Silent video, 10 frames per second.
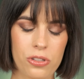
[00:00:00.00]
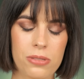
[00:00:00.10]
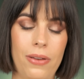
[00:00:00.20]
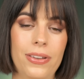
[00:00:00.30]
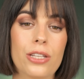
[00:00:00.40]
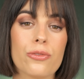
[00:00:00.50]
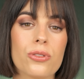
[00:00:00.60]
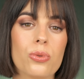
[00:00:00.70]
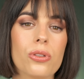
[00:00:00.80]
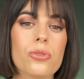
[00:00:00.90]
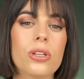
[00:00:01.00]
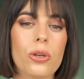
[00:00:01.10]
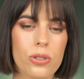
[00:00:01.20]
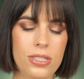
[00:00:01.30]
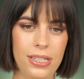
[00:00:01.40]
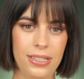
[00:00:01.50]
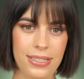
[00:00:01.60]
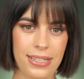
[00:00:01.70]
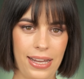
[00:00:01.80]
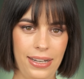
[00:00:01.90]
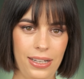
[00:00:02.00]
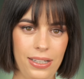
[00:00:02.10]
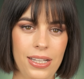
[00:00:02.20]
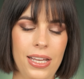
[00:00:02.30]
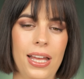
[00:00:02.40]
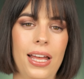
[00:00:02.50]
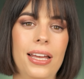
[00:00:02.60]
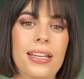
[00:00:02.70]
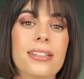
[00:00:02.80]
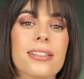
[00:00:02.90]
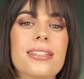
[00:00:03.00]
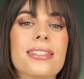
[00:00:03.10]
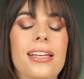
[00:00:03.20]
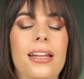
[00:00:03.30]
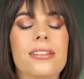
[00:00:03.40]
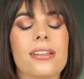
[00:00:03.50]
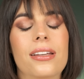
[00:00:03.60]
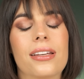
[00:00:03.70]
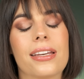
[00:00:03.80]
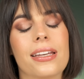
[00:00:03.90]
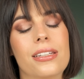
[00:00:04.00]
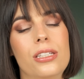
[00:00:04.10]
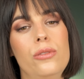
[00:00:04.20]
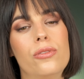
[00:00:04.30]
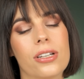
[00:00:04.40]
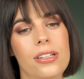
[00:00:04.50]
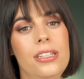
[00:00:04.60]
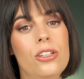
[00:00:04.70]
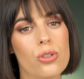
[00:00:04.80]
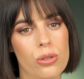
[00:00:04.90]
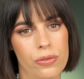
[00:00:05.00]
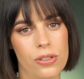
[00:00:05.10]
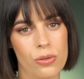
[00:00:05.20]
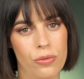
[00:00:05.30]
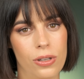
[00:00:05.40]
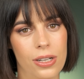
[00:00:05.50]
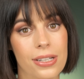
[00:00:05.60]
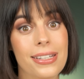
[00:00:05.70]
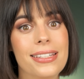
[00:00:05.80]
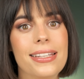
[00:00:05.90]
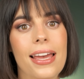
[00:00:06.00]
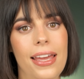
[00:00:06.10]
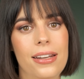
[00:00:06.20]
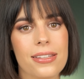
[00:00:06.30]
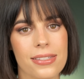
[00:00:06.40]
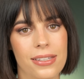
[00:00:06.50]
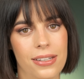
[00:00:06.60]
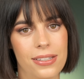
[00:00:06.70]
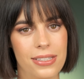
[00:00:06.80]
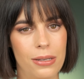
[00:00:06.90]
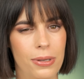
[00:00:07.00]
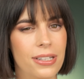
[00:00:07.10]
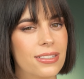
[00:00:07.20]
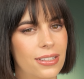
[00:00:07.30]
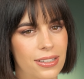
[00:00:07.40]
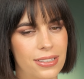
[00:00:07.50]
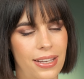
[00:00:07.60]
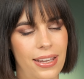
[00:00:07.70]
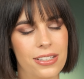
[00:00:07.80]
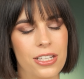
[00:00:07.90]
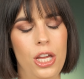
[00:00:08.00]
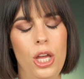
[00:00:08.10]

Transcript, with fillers: Und zwar werde ich versuchen, zu den günstigen Designern interessantere, kreativere Nischendüfte zu finden, die ähnlich sind, die aber nicht jeder trägt.